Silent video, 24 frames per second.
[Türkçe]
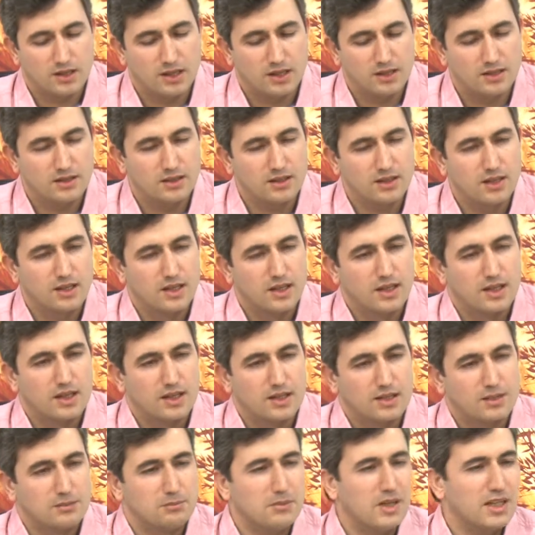Hani
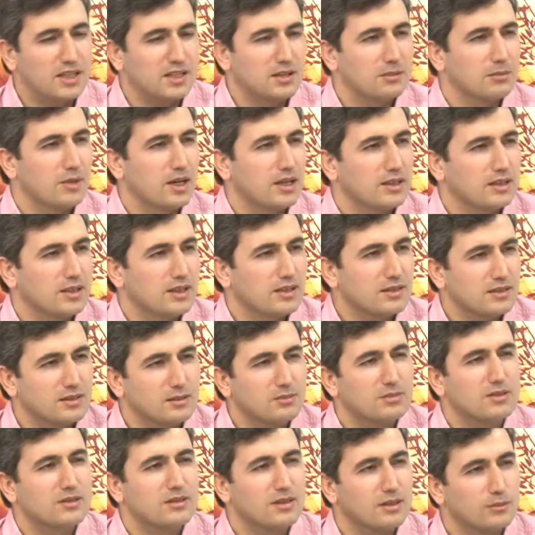belki
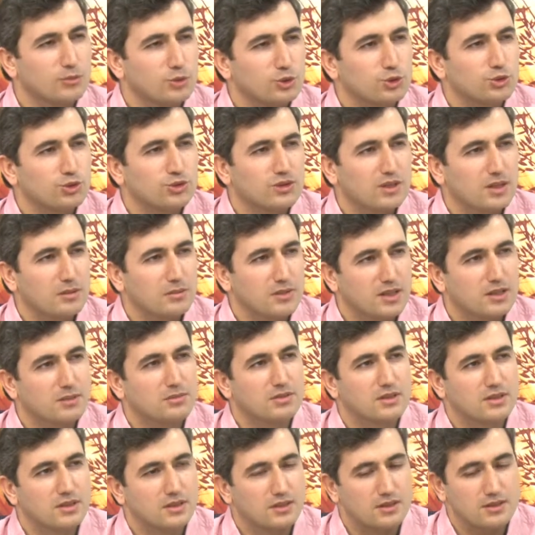manasını biz tam
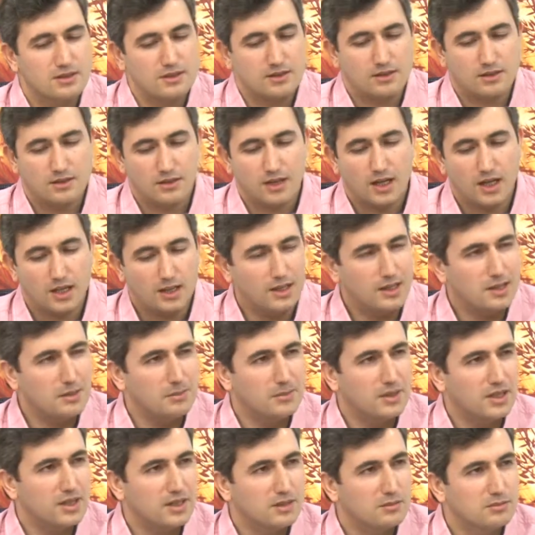oturtamayabiliriz,
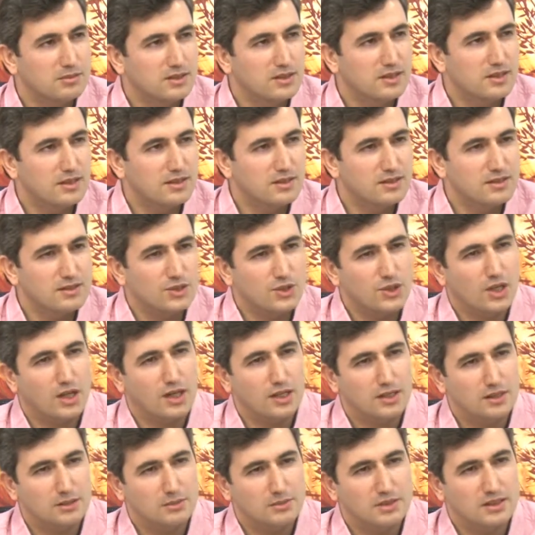anlamayabiliriz. İşte
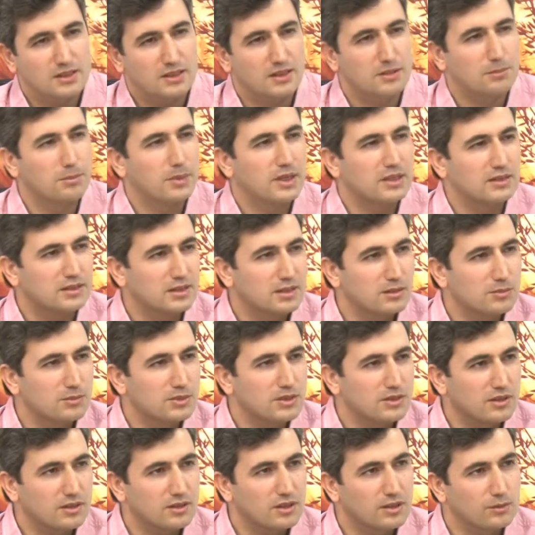anlamadık
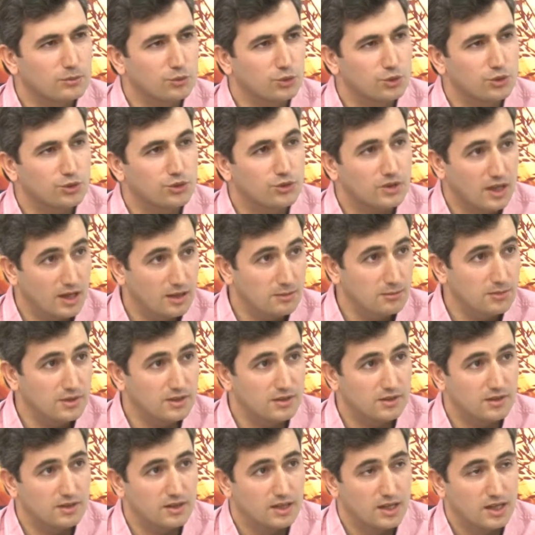mantığımıza tam uygun
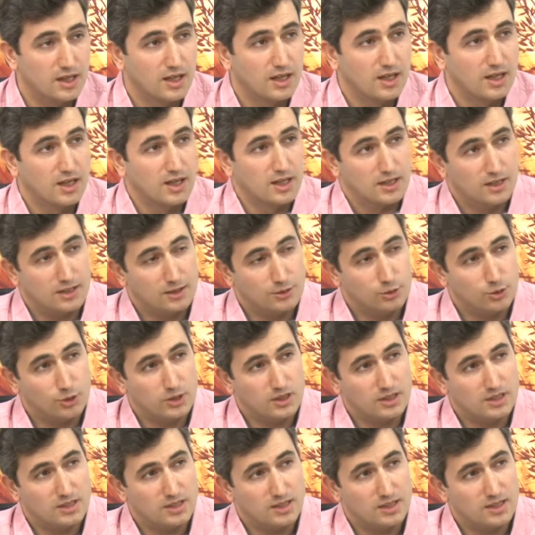gelmedi. E,
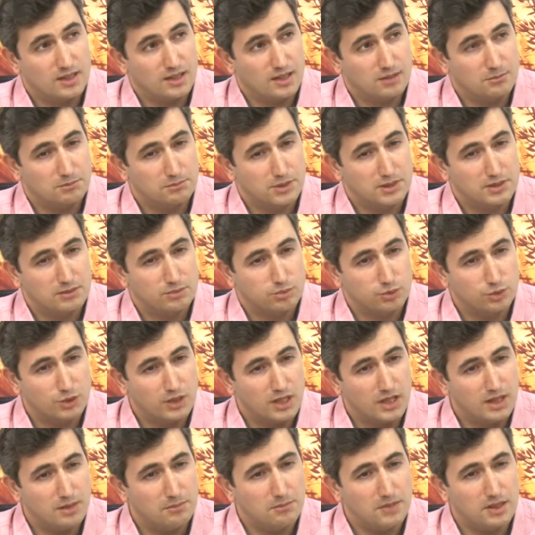dolayısıyla biz bunu
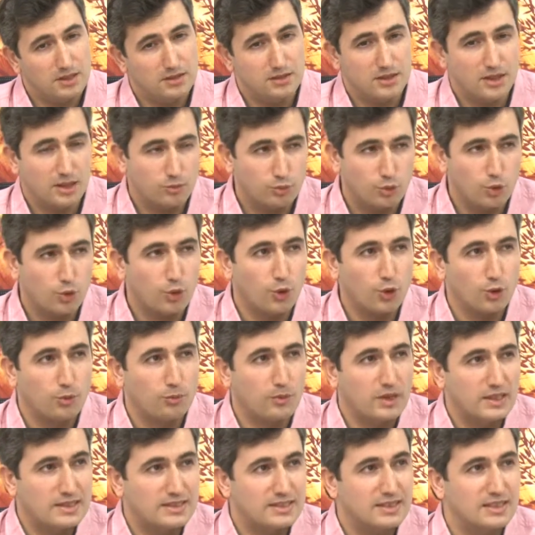hemen ya bu
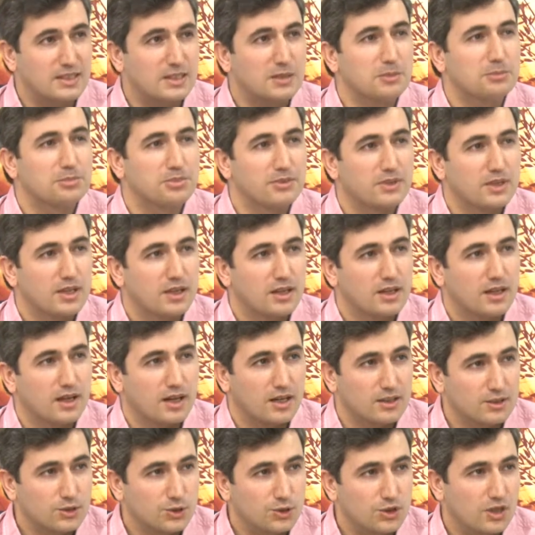olmaz deyip
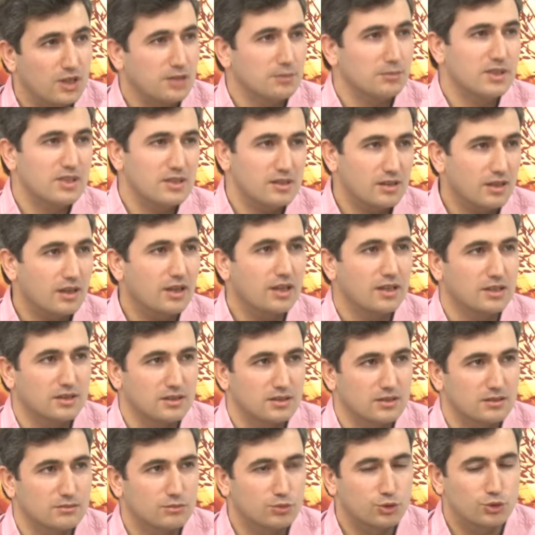atacak mıyız?
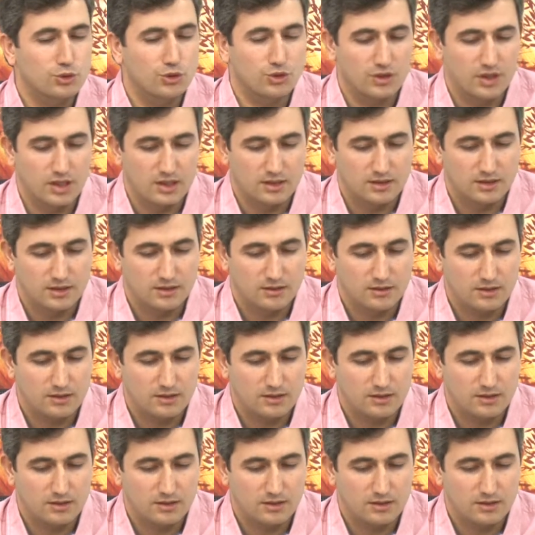Hayır. Bunu öğrendik.